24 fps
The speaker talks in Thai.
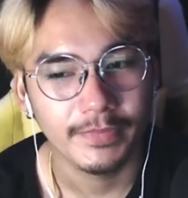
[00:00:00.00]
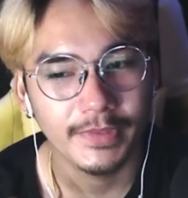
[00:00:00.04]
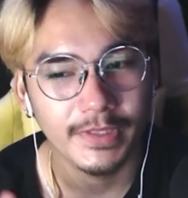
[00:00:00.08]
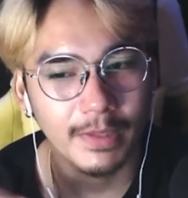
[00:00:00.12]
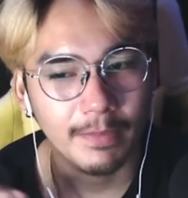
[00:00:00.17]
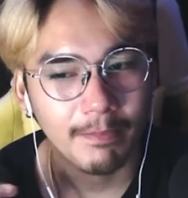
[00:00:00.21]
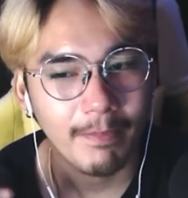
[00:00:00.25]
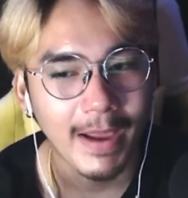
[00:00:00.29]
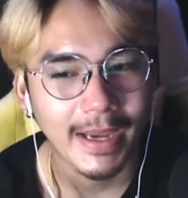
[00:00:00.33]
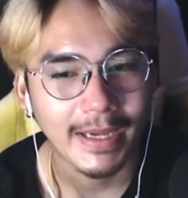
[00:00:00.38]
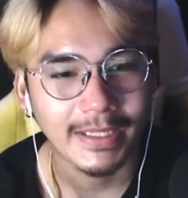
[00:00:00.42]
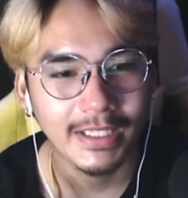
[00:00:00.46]
จะ
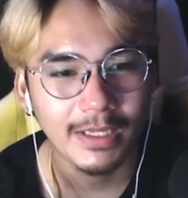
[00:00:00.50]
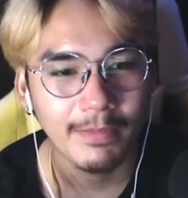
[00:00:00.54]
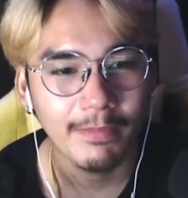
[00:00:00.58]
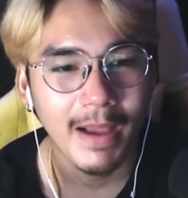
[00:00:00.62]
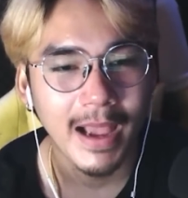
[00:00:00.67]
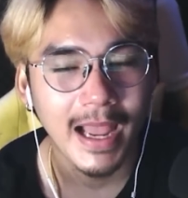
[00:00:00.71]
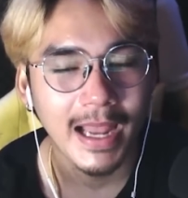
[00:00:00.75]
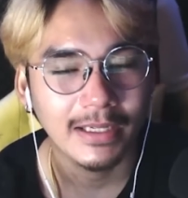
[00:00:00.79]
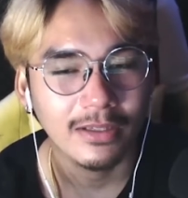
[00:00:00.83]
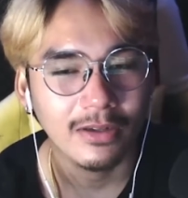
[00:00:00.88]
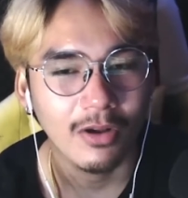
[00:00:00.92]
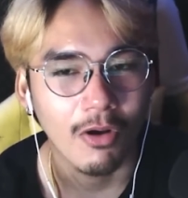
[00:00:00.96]
ไปที่
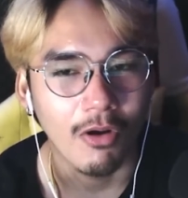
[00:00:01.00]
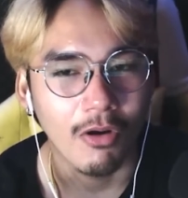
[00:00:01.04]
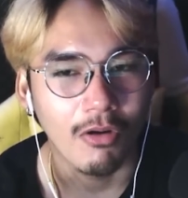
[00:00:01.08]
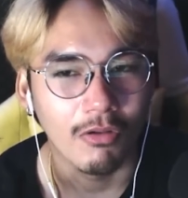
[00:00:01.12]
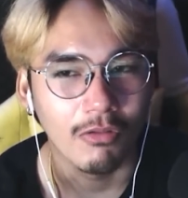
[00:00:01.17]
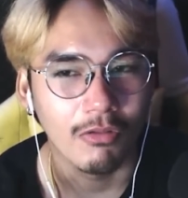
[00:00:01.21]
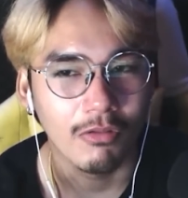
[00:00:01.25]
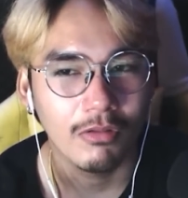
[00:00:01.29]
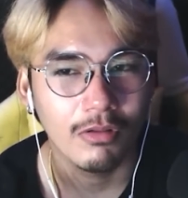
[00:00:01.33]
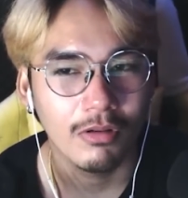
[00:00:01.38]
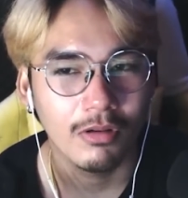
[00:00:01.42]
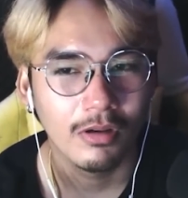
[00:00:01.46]
บ้านของ
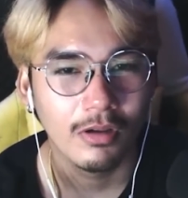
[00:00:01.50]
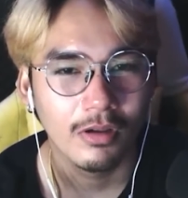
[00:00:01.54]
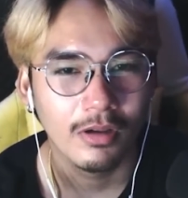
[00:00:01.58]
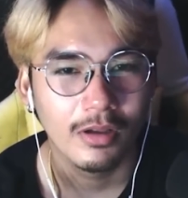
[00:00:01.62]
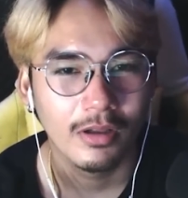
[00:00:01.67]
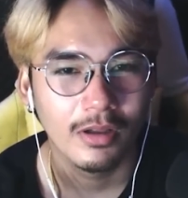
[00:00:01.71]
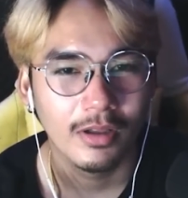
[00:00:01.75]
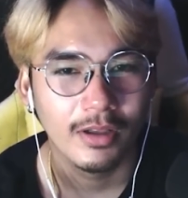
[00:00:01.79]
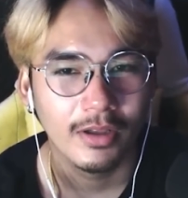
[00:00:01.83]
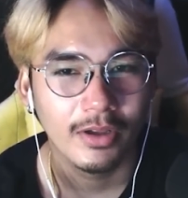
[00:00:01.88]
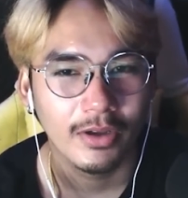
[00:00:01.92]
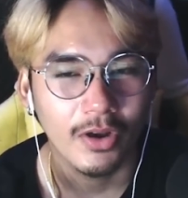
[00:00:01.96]

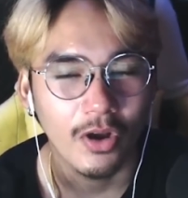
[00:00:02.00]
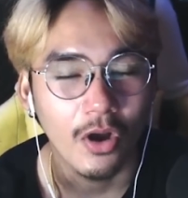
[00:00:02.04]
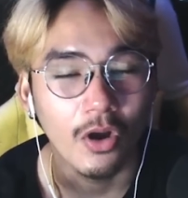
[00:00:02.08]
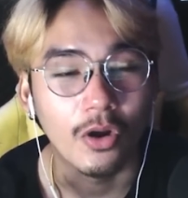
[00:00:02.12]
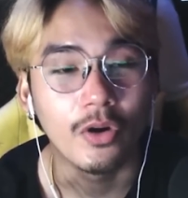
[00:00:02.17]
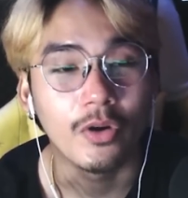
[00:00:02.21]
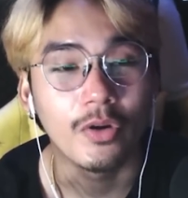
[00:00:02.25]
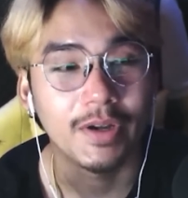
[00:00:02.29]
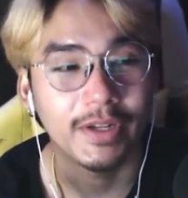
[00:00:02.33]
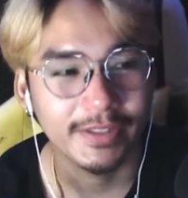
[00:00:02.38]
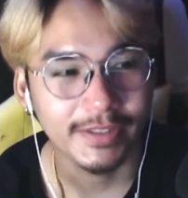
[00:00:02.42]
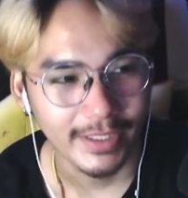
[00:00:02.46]
ของ
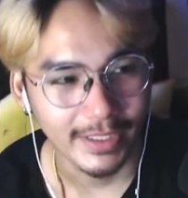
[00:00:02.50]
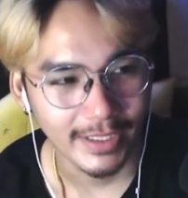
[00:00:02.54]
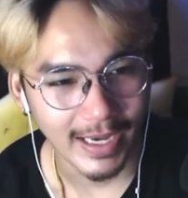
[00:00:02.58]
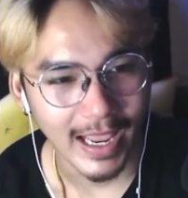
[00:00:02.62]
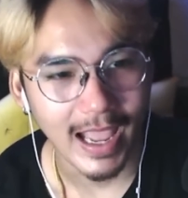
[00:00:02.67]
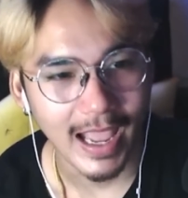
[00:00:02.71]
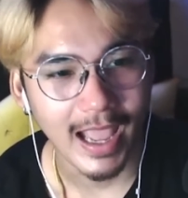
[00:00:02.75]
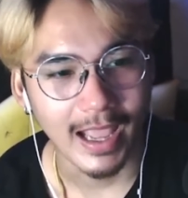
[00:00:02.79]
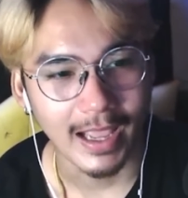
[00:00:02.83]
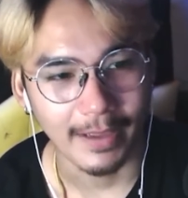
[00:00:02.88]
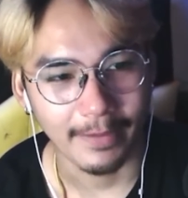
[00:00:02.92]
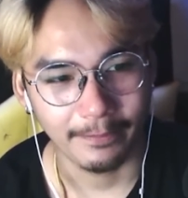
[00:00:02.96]
คริสติ
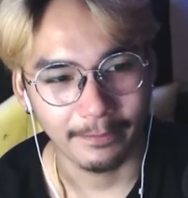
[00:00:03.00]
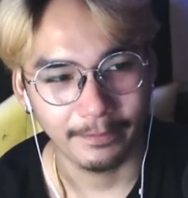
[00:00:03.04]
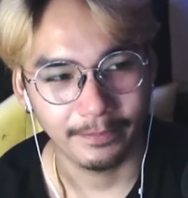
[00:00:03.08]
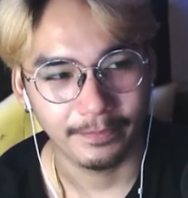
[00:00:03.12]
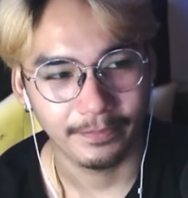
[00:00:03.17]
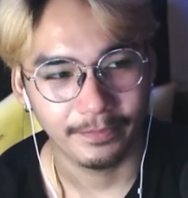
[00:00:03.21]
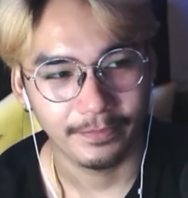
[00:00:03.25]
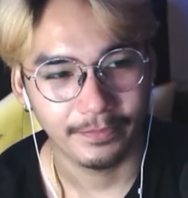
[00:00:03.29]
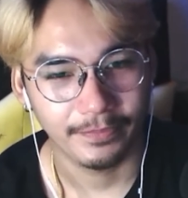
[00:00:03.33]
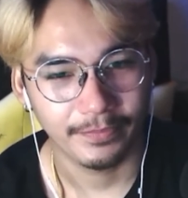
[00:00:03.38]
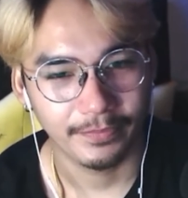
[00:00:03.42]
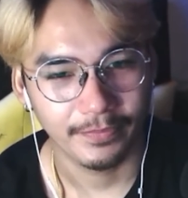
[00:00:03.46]
น่า
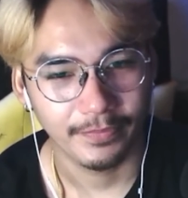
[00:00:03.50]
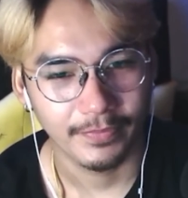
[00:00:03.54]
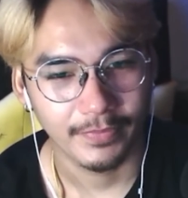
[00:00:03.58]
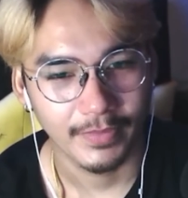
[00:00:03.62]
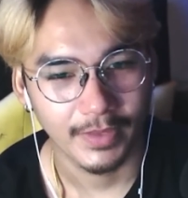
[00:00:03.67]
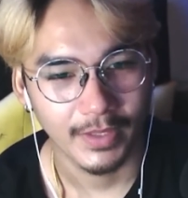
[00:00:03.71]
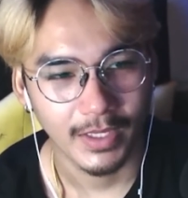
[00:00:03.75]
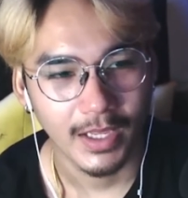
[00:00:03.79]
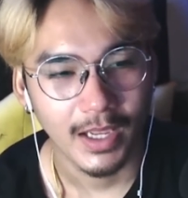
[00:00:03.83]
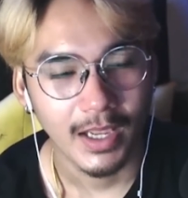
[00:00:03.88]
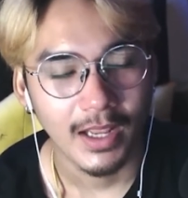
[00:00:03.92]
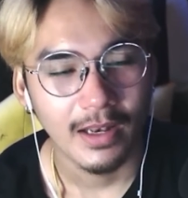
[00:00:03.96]

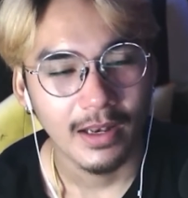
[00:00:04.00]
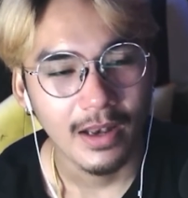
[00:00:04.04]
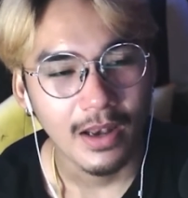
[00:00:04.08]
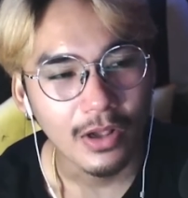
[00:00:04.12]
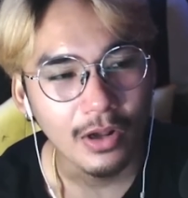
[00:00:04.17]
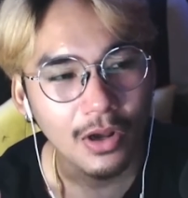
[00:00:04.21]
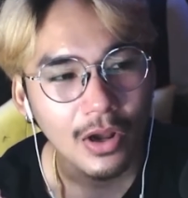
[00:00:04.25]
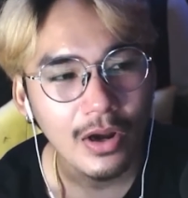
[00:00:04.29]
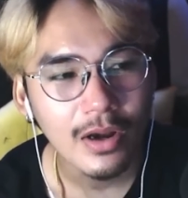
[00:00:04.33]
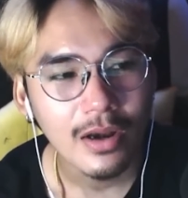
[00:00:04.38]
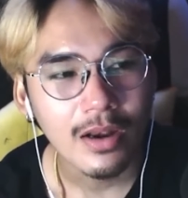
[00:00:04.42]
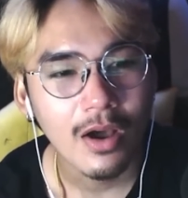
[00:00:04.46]
แล้
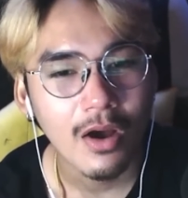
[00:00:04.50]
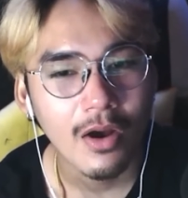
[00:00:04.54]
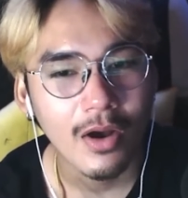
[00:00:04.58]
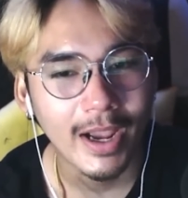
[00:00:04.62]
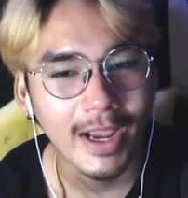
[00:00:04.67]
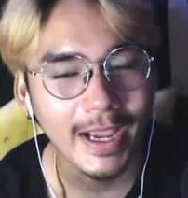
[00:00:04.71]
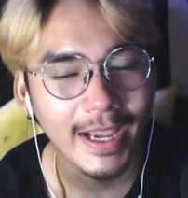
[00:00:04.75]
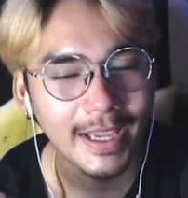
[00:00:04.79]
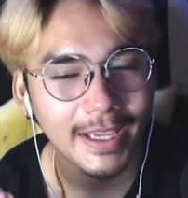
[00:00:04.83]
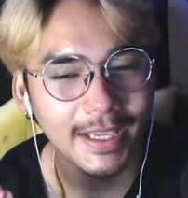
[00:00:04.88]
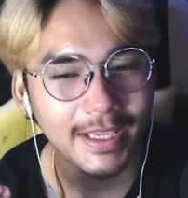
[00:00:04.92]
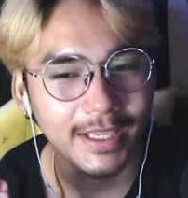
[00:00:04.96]
วก็รอ
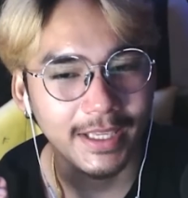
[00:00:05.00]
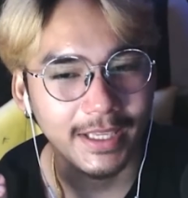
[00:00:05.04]
ให้